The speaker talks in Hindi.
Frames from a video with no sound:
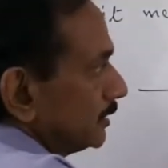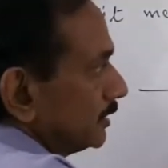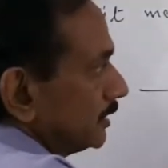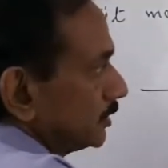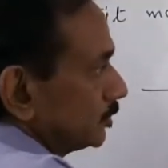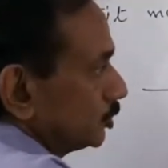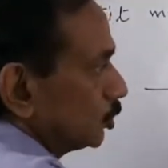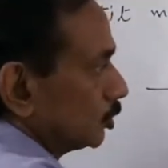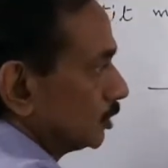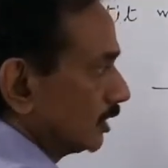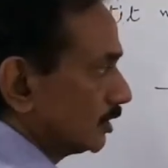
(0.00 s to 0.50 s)

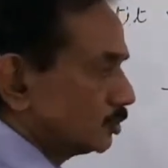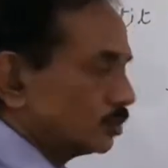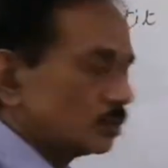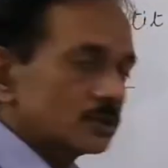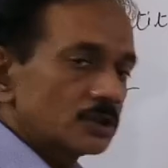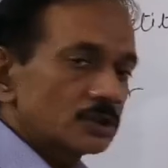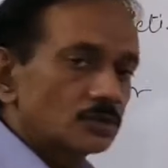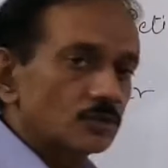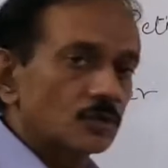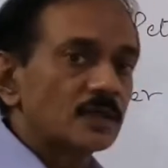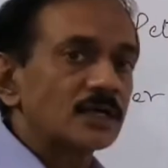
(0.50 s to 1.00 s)
ये छोटे
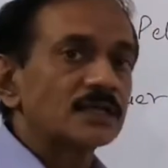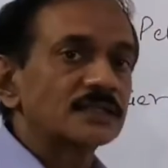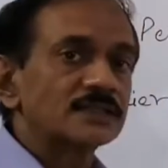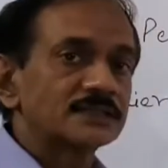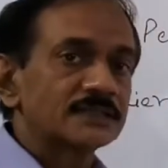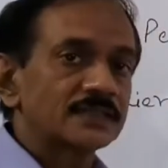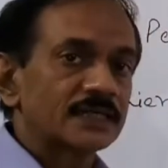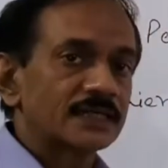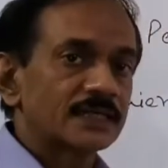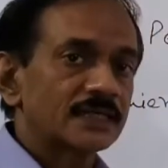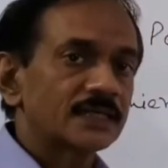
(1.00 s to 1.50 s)
छोटे जो
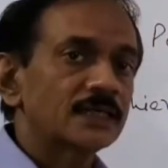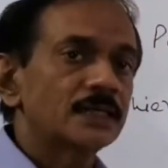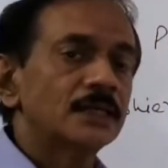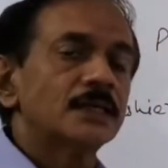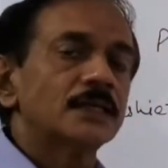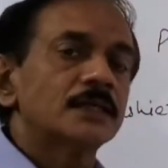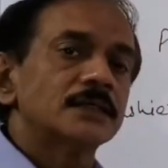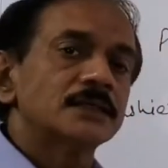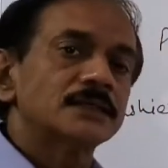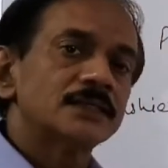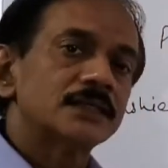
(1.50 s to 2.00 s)
खर्चे हैं
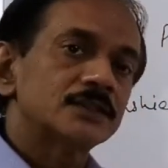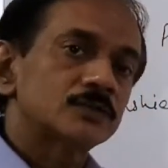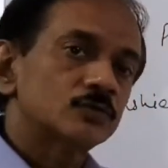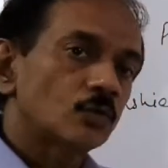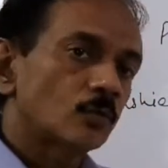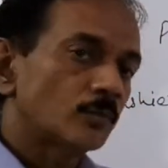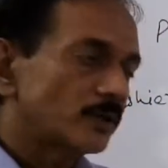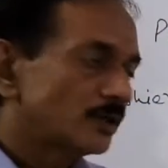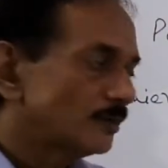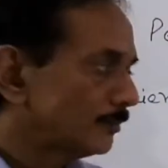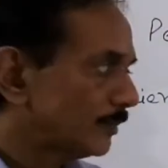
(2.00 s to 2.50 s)
ये
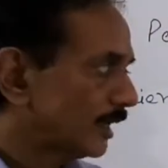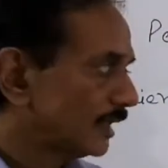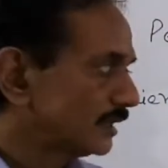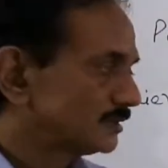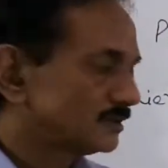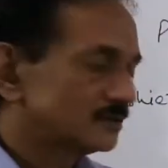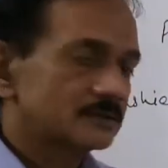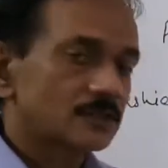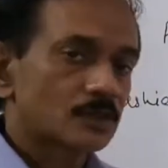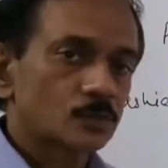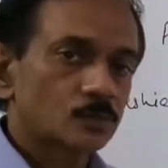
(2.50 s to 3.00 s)
तुम इन
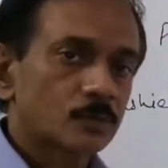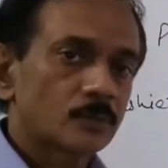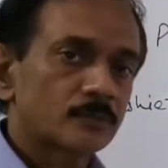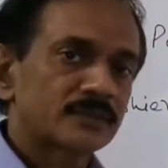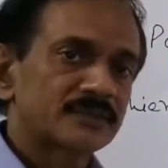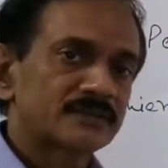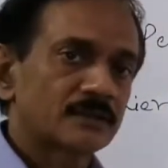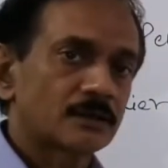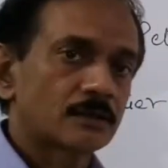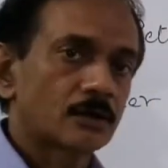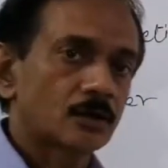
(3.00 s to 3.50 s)
पाँच हज़ार रुपये
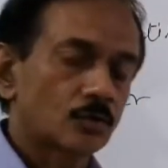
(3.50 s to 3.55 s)
में से